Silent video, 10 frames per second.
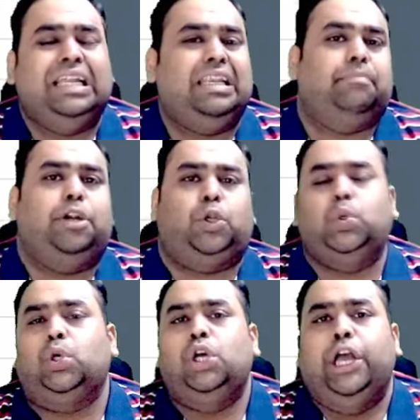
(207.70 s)
नंबर टू
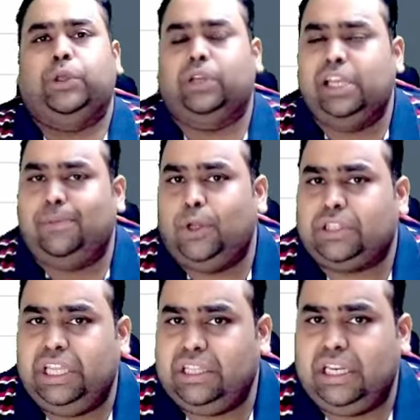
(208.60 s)
क्योंकि हम लोग
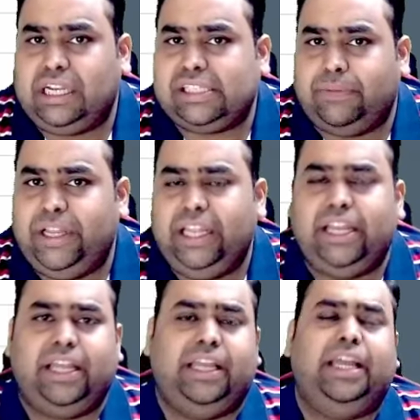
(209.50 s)
तीन दिन का समय ले रहे